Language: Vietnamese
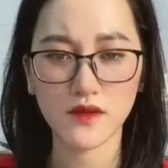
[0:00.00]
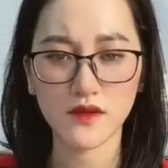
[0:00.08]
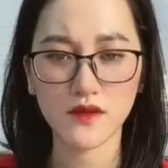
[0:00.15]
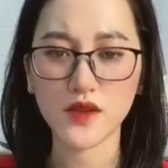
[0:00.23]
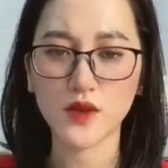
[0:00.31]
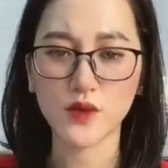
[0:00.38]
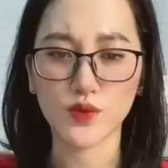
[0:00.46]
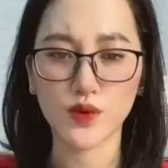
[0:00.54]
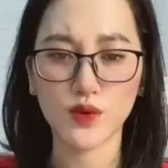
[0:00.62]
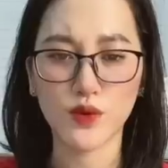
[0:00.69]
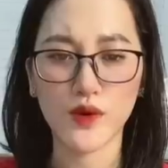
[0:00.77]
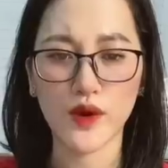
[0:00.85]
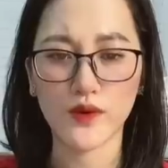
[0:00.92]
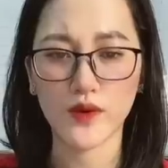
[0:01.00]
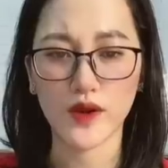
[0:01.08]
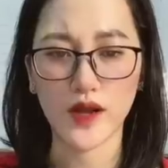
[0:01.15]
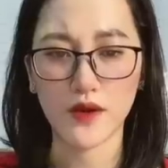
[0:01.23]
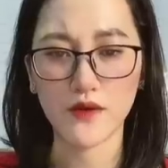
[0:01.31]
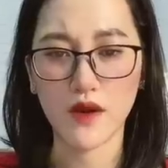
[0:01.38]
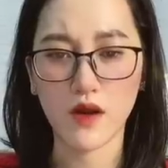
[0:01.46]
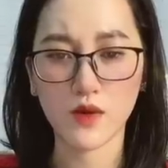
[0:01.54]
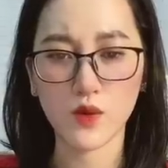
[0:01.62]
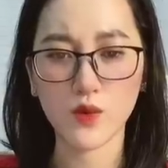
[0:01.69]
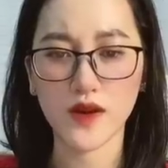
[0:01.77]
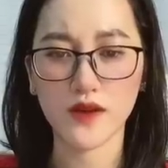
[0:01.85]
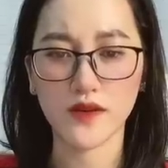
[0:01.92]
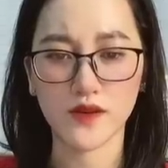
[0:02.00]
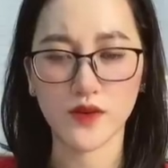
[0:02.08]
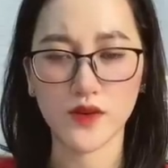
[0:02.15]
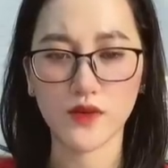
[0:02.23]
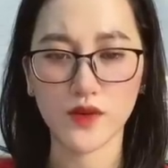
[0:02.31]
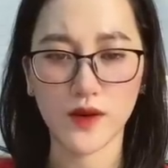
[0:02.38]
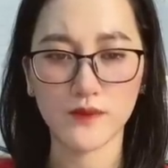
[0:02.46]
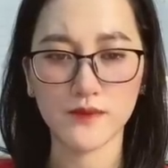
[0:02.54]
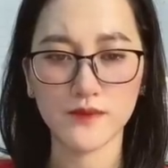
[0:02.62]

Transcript: Người cùng tôi quay đoạn quảng cáo đó Cũng là người tôi yêu thầm